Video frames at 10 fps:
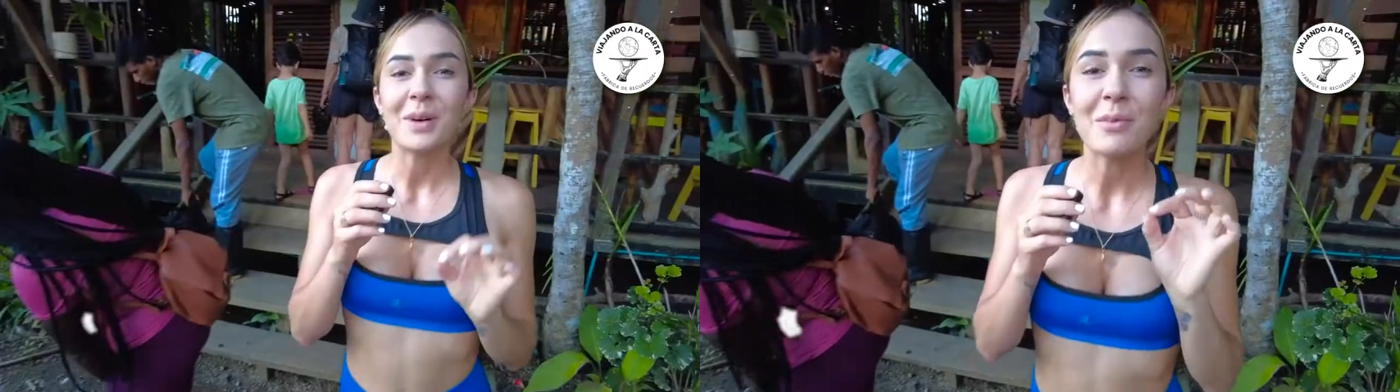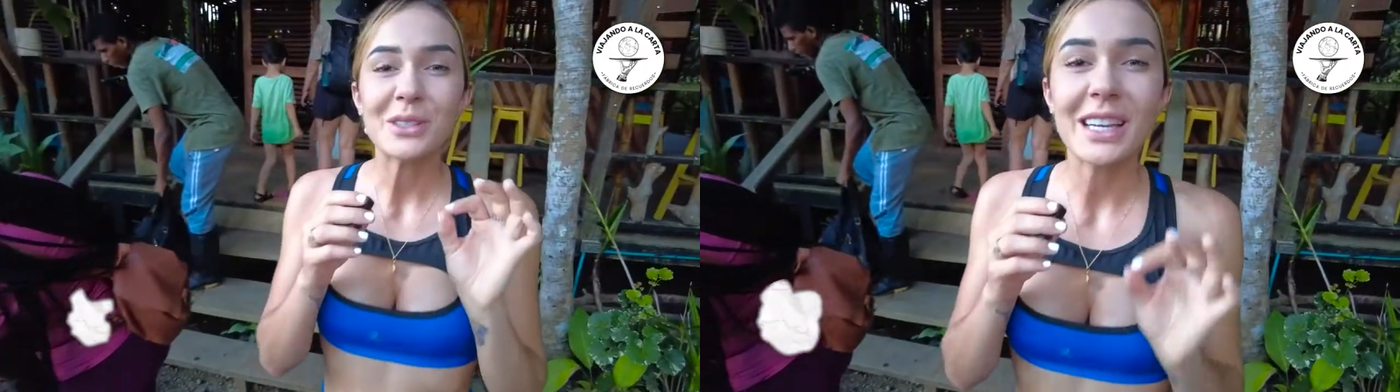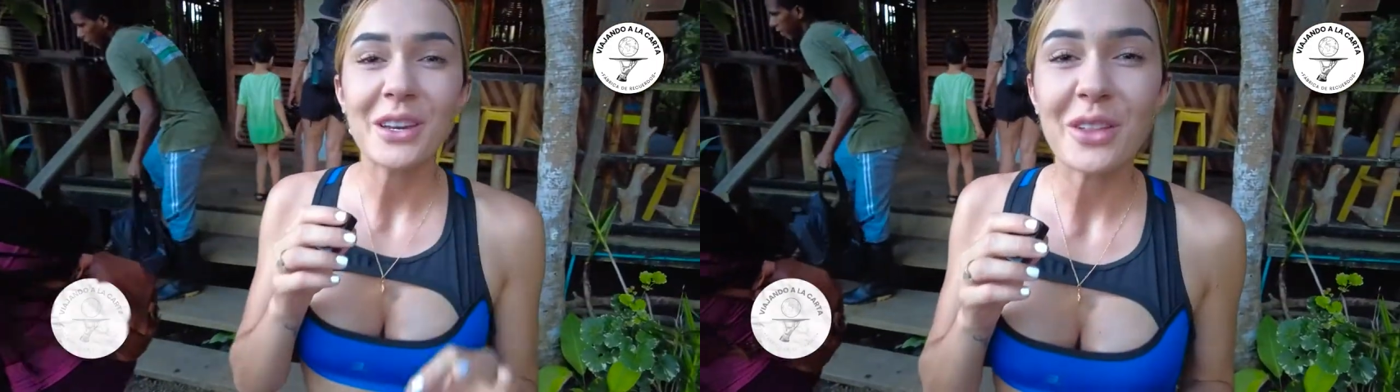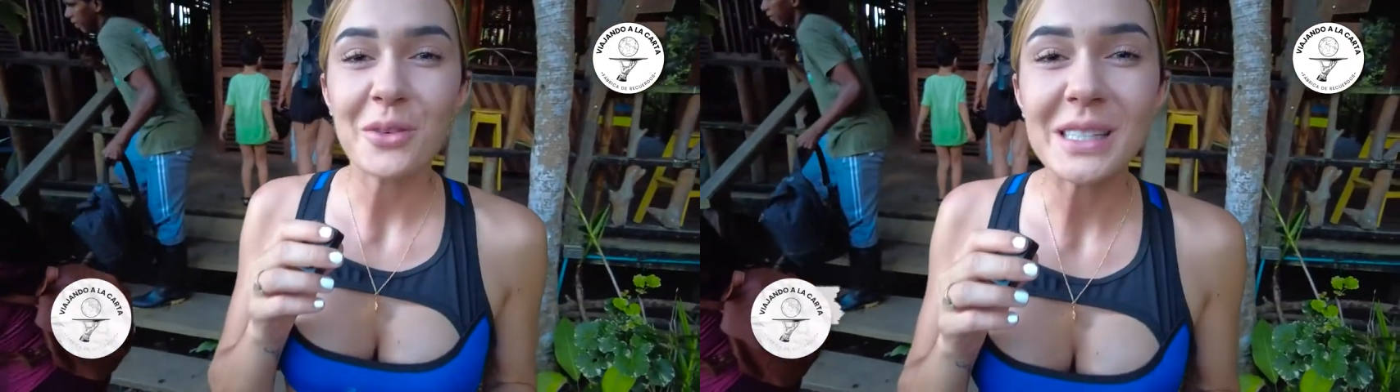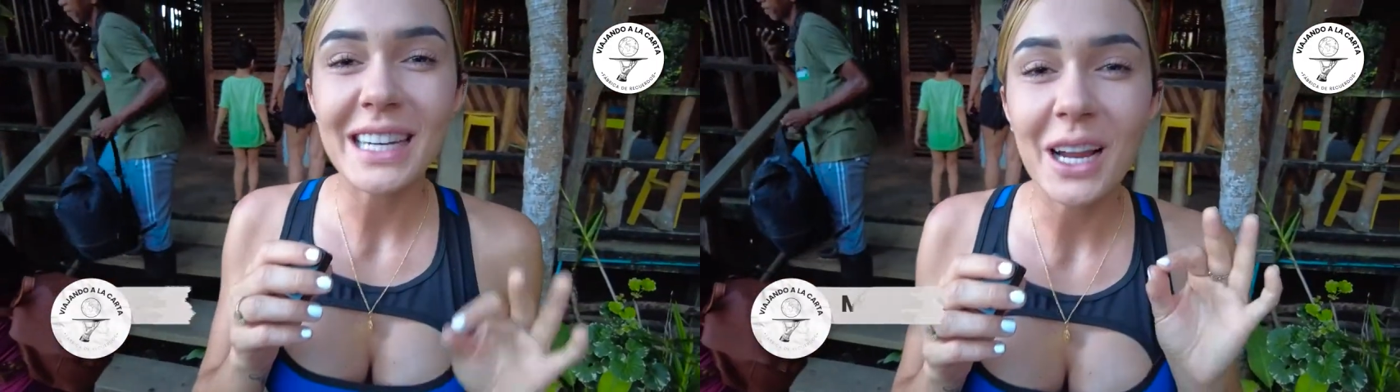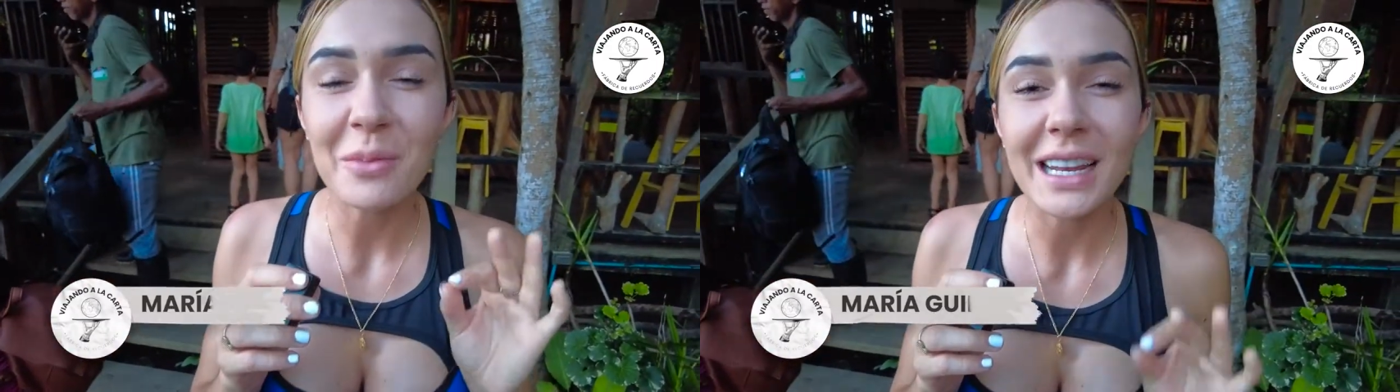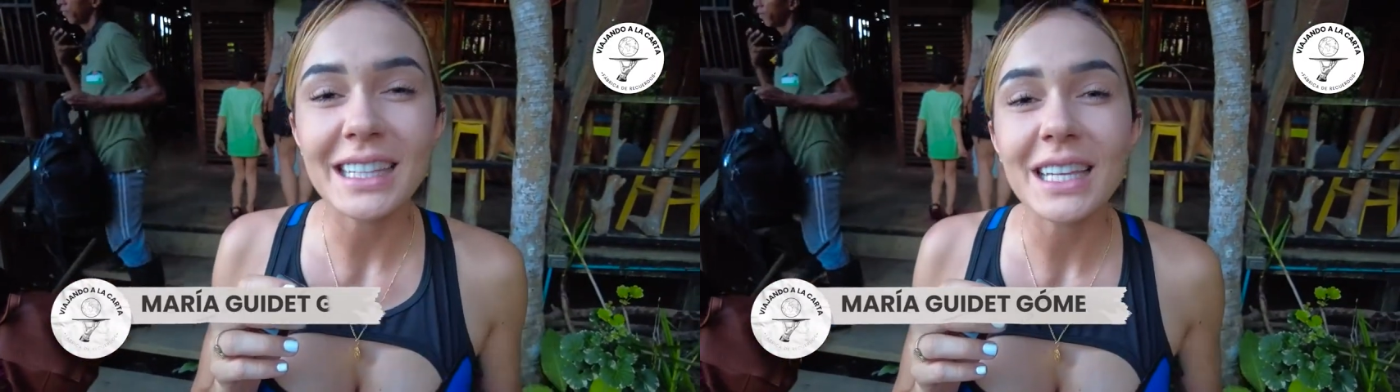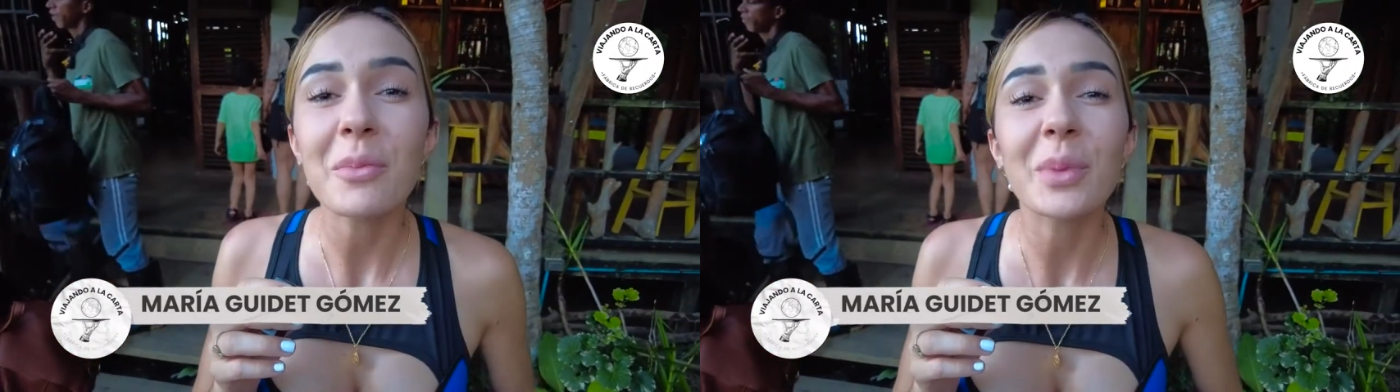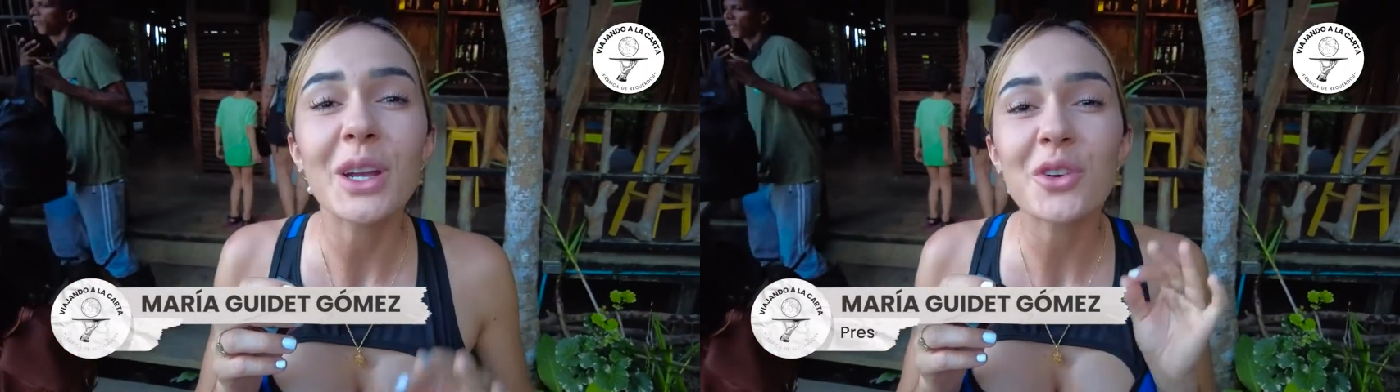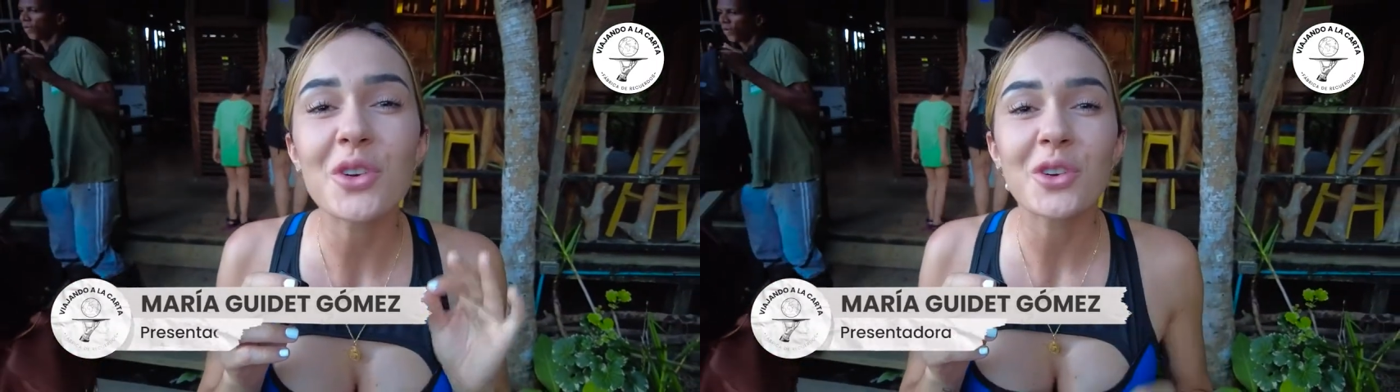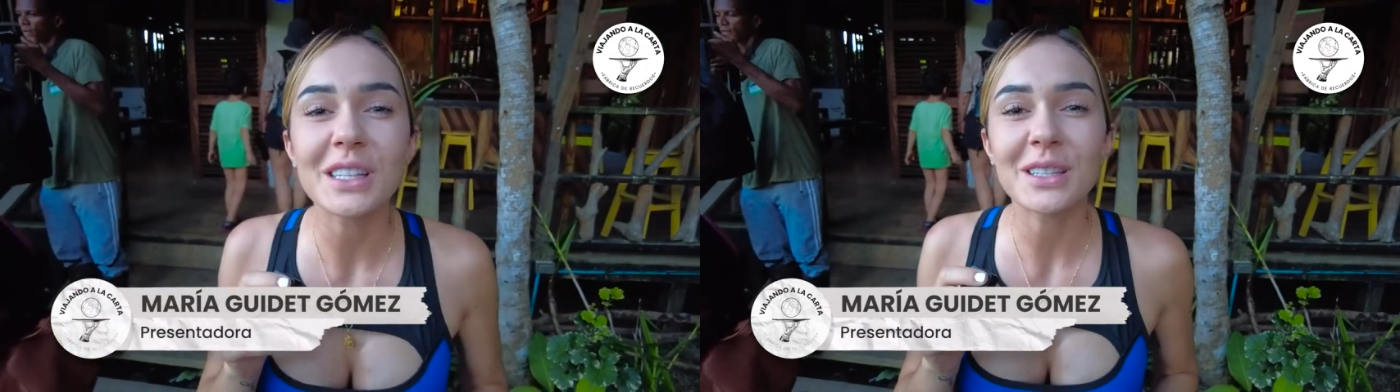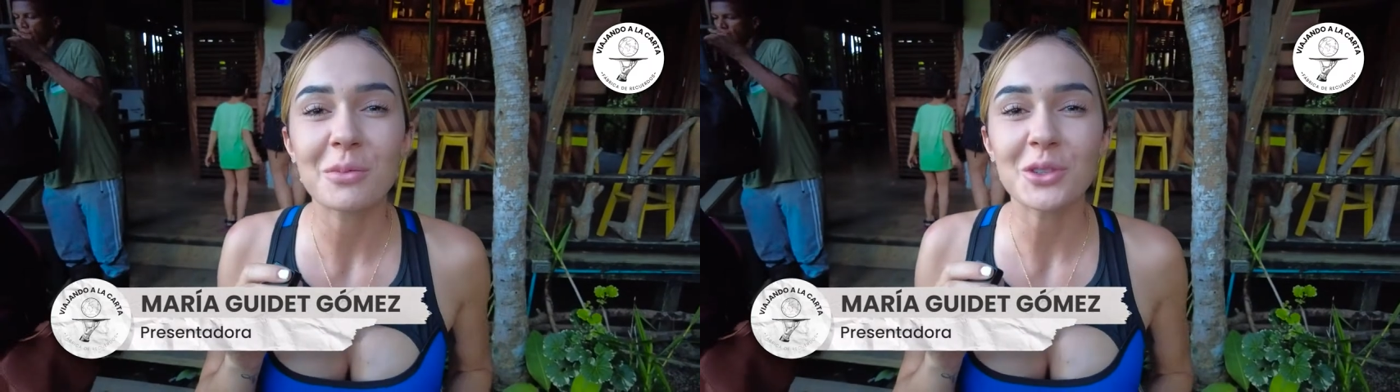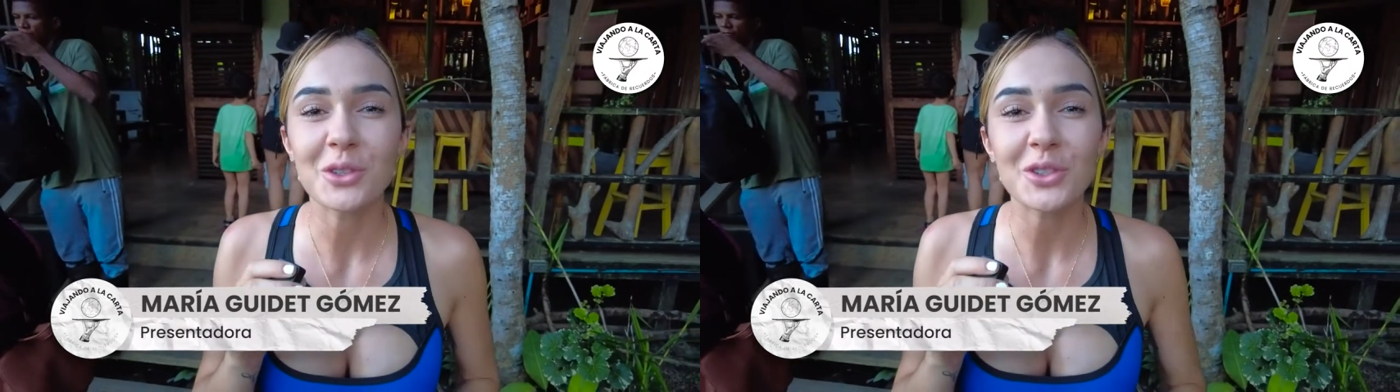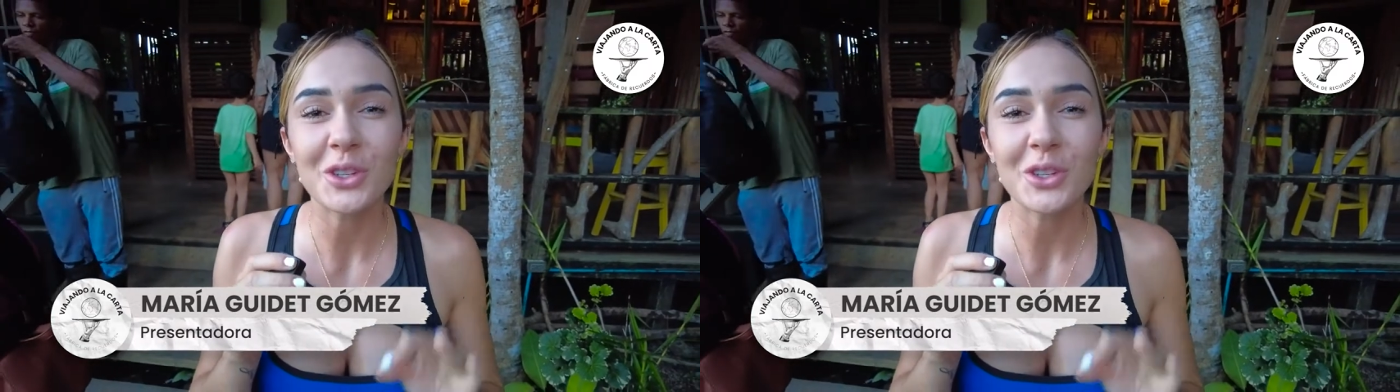Vamos a iniciar nuestra caminata, pero no estamos solos,